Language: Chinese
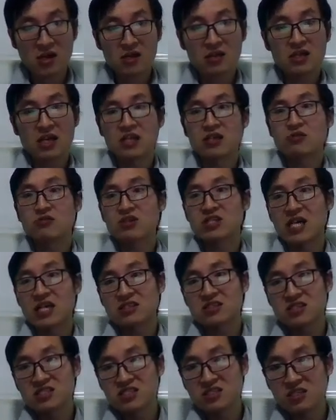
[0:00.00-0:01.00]
它就会产
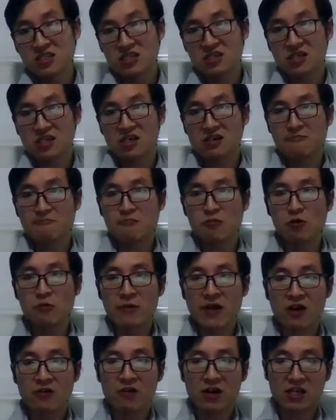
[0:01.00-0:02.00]
生新的普
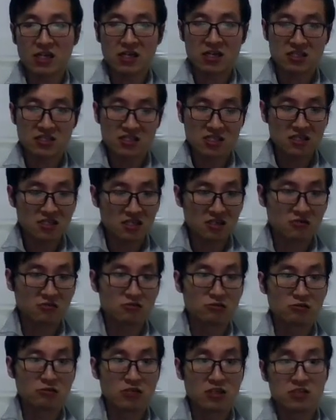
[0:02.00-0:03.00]
遍化的一个新的共
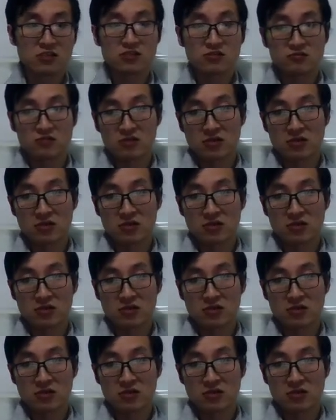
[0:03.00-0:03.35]
同体的秩序，